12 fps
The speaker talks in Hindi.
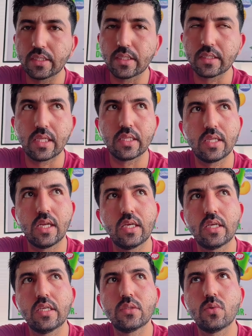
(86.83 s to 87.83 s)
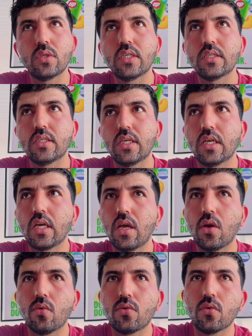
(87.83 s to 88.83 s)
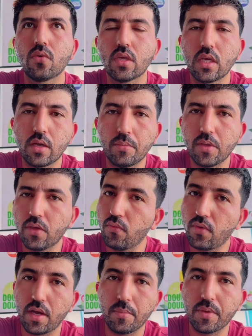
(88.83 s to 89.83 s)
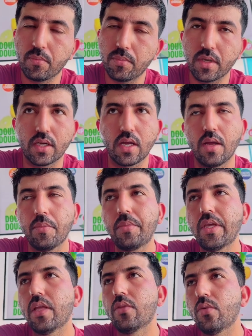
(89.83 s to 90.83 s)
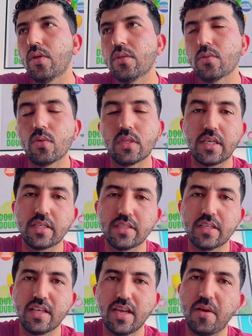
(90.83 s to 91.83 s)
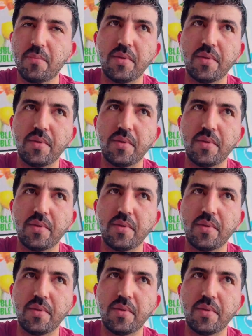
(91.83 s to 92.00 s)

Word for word: पे भी काम था तो फिर मैंने सोचा चलो अभी लेके चलता हूँ वहाँ पे खाऊँगा सुकून से तो